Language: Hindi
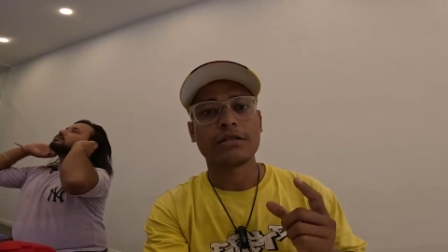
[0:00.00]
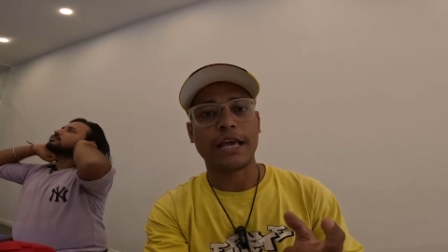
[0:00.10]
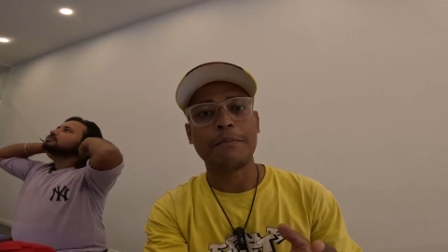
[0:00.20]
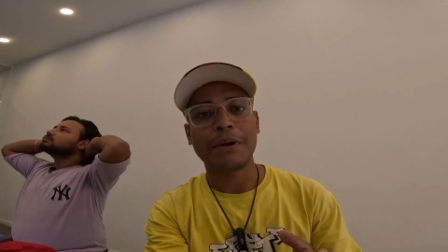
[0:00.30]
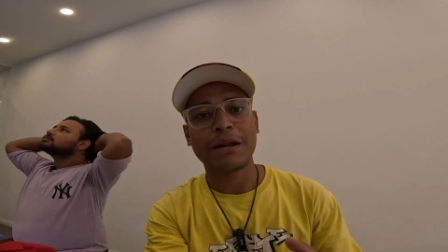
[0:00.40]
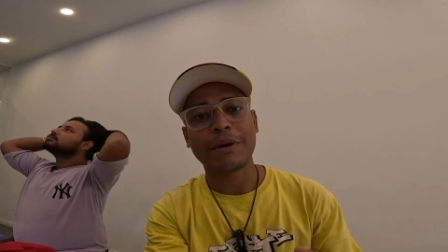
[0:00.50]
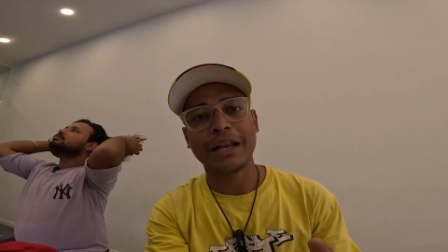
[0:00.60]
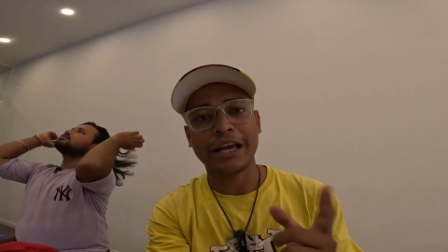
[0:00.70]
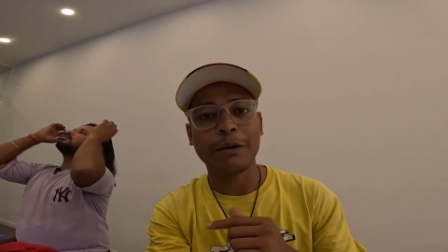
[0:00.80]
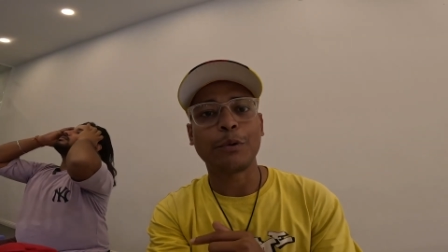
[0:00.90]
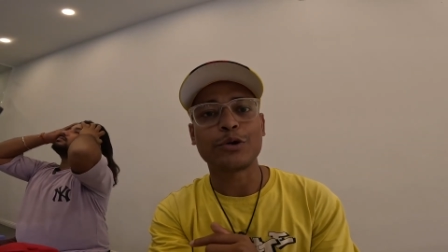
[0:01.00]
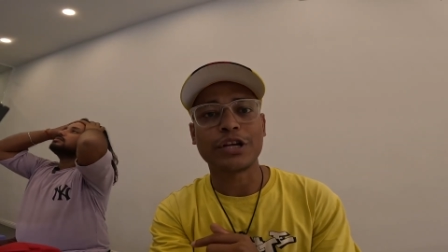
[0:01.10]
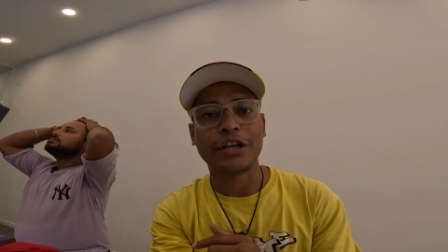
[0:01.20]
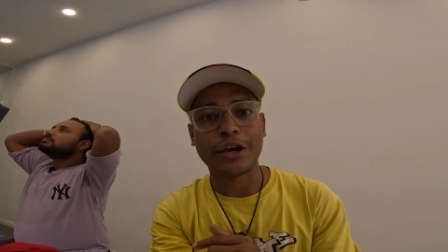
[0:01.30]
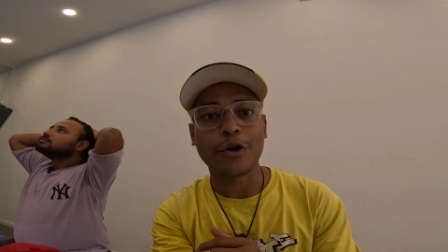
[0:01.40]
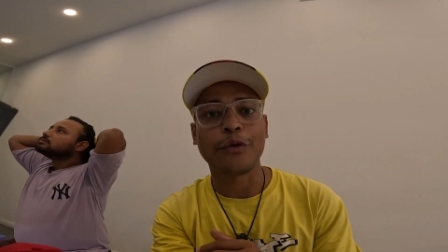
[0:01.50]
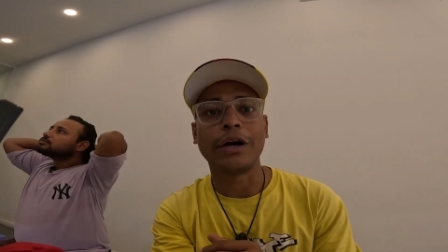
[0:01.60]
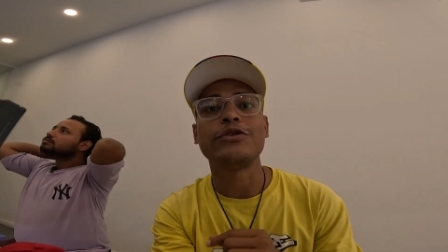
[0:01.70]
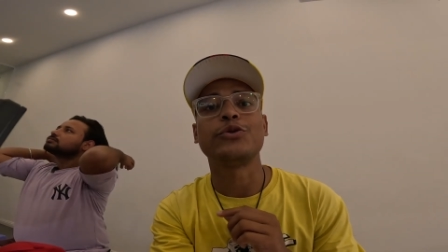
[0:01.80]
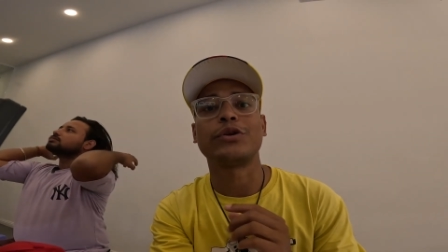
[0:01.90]
सेम प्लान मैंने एयरपोर्ट से लिया
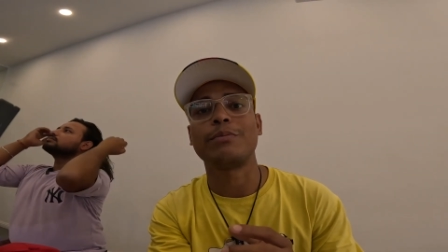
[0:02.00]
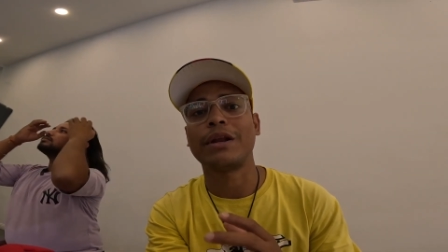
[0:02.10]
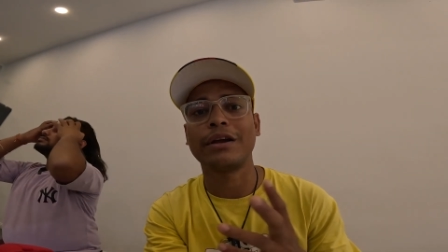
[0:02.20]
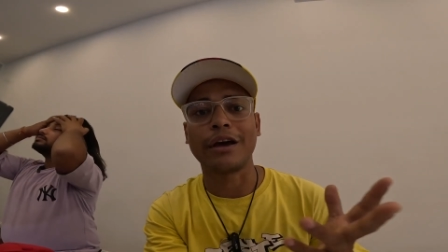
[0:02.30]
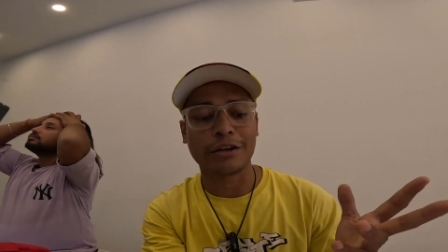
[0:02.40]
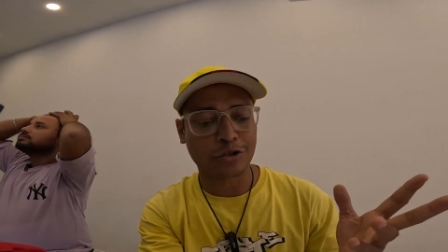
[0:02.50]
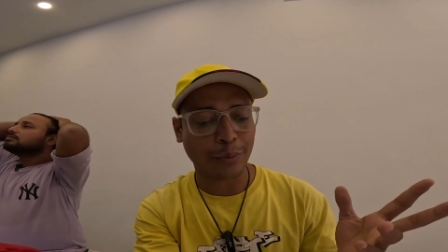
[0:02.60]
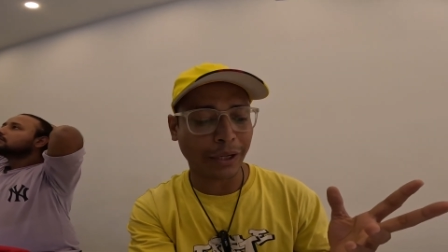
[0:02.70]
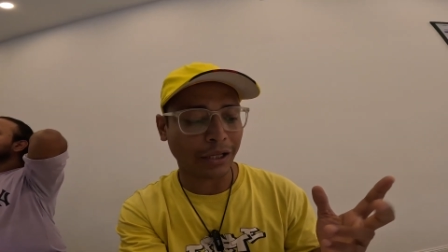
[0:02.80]
हुआ है जो कि मैंने ग्यारह सौ रुपये